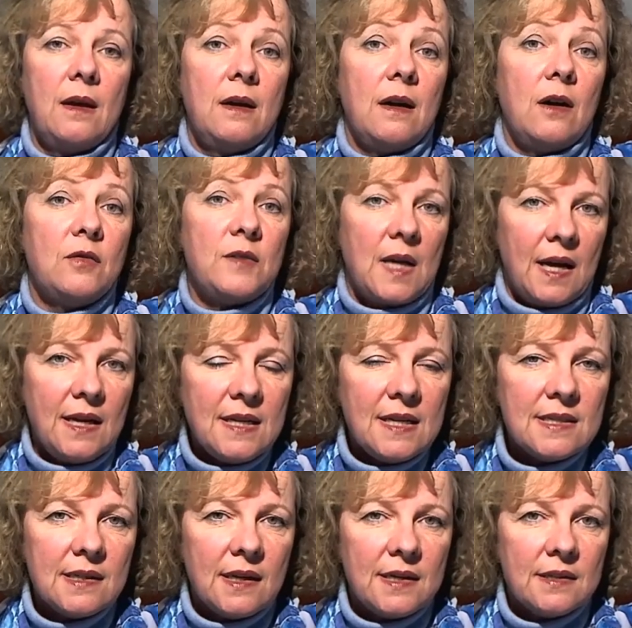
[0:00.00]
Auf der anderen
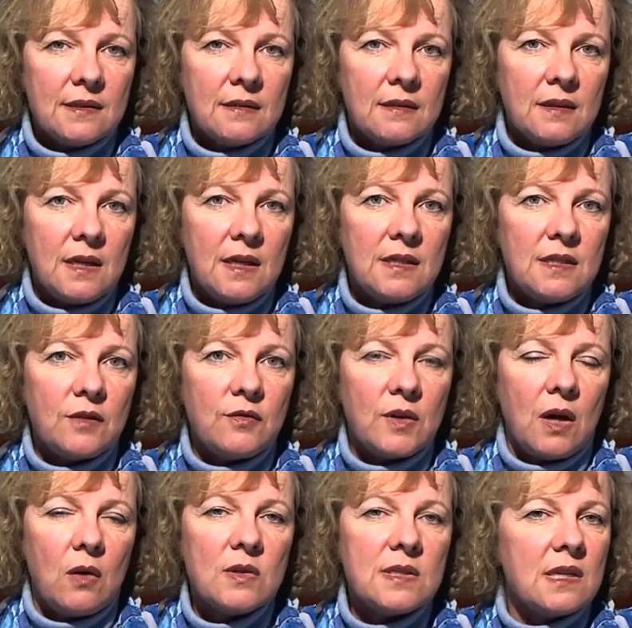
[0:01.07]
Seite gehe ich davon
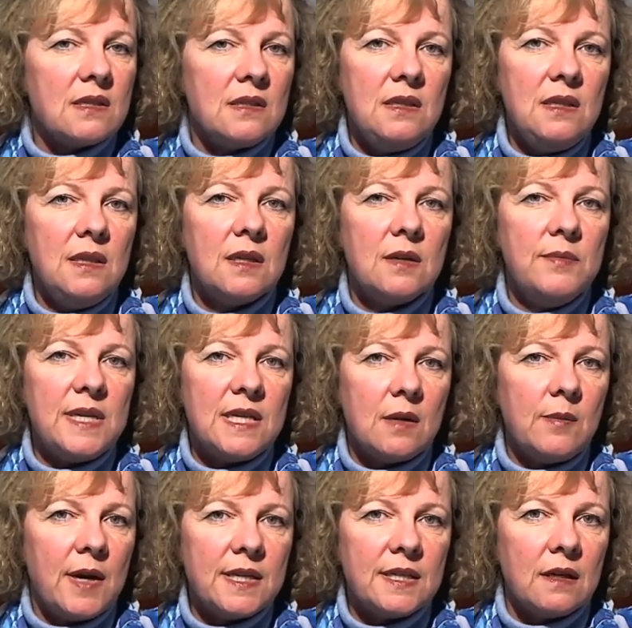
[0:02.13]
aus, dass Sie Ihre
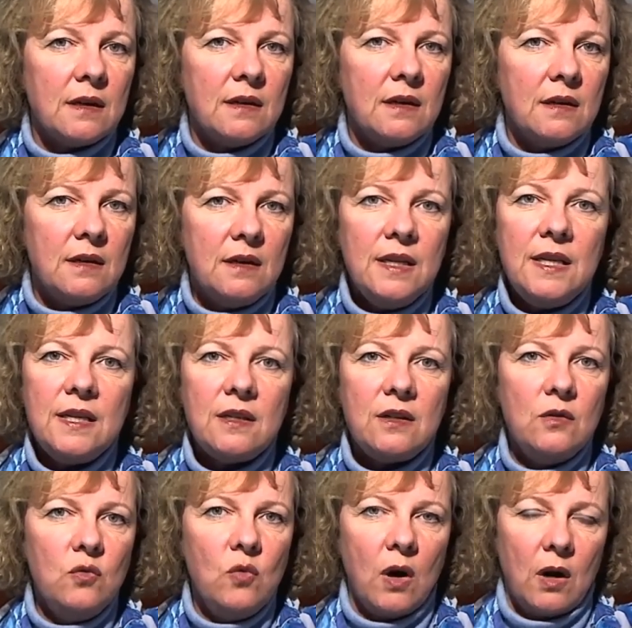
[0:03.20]
Mitarbeiter nicht
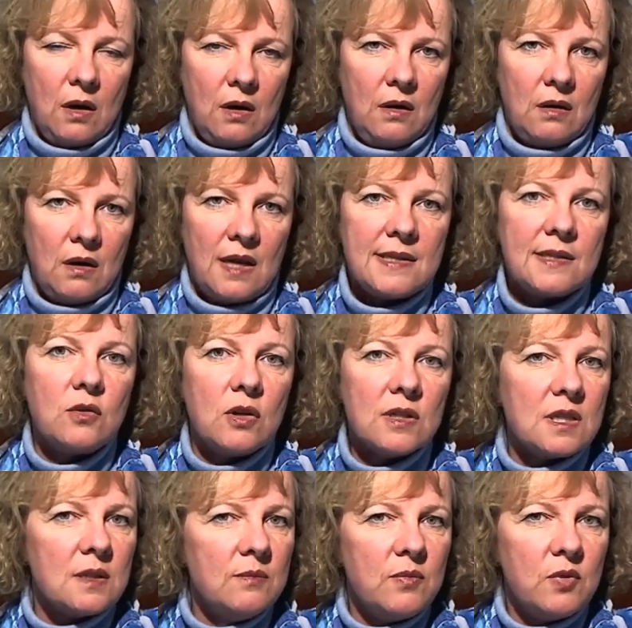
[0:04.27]
nur als
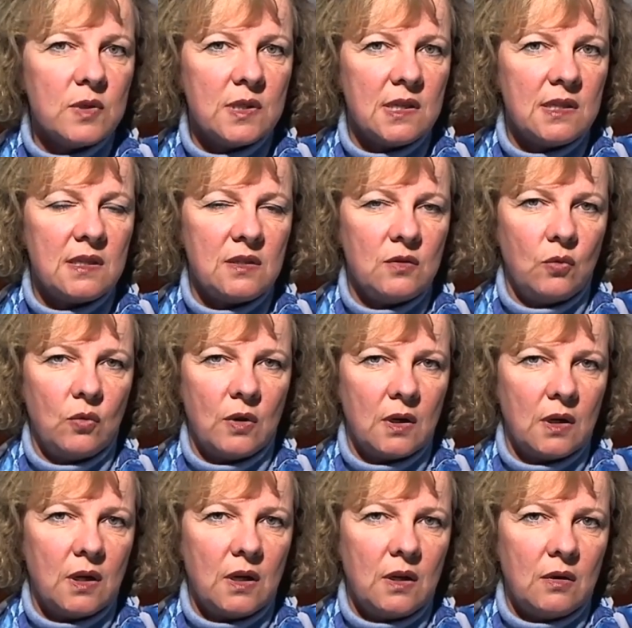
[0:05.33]

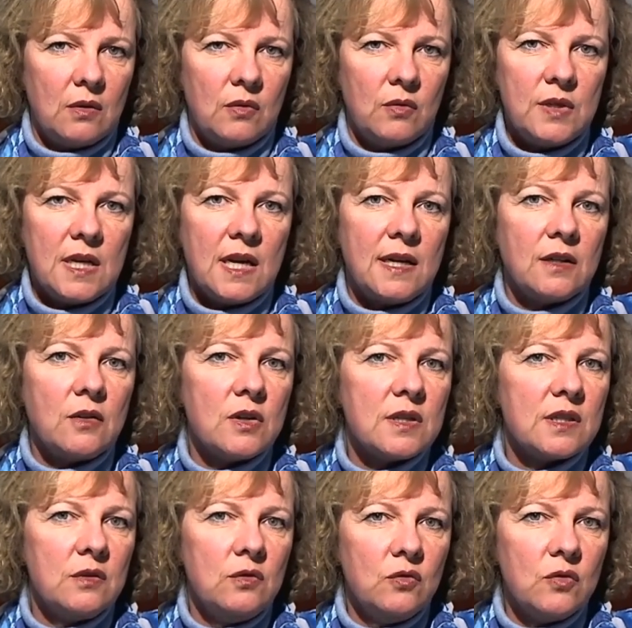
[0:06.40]
Kostenpositionen und in einer
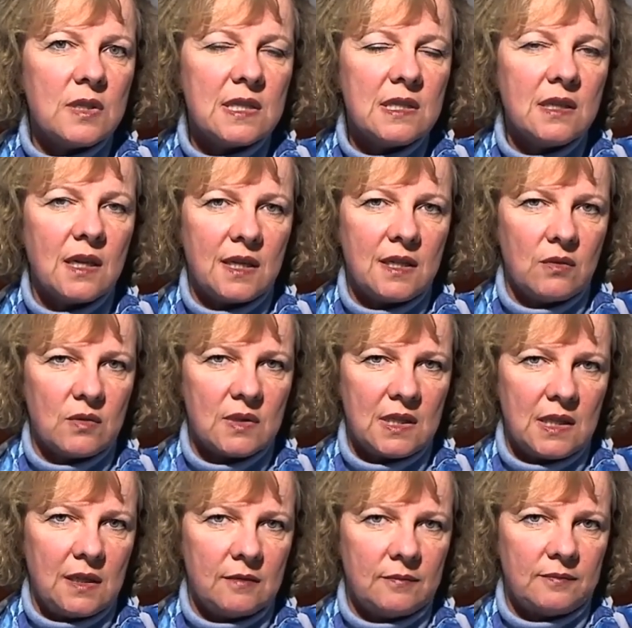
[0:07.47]
Kosten-Nutzen-Rechnung
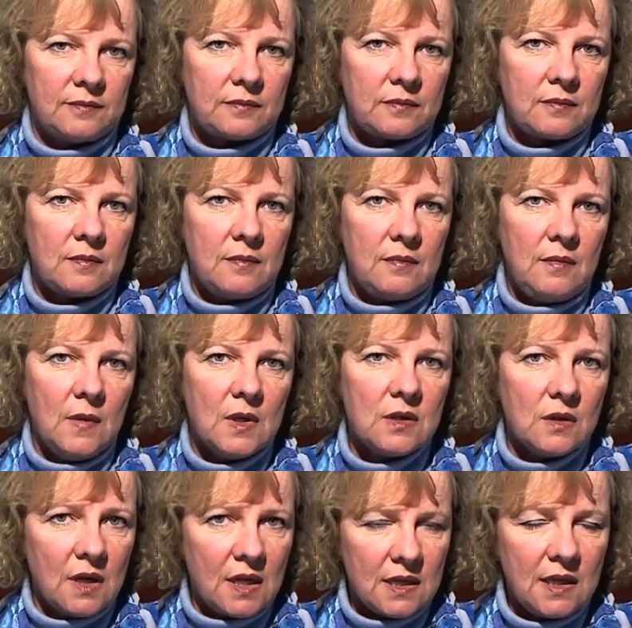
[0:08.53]
sehen,
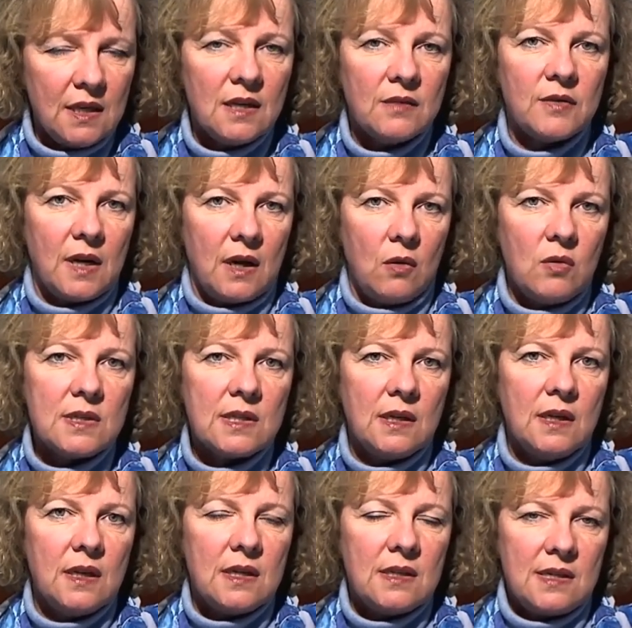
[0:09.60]
sondern ich gehe davon aus,
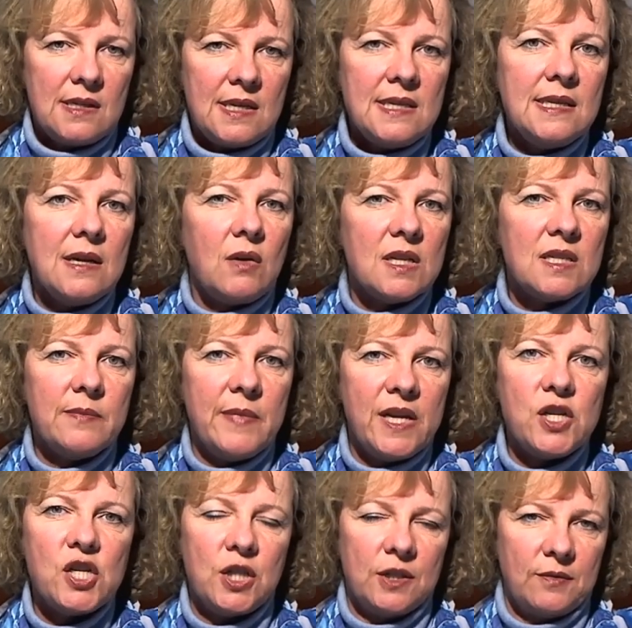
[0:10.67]
Sie sehen sie auch als
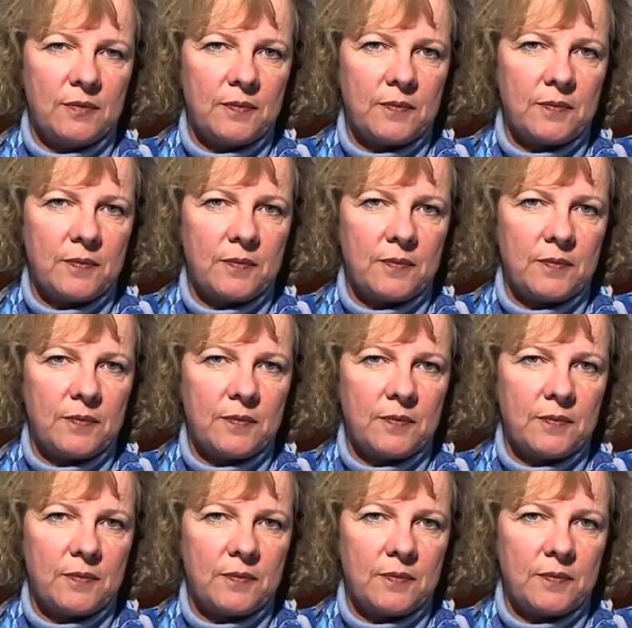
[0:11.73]
Menschen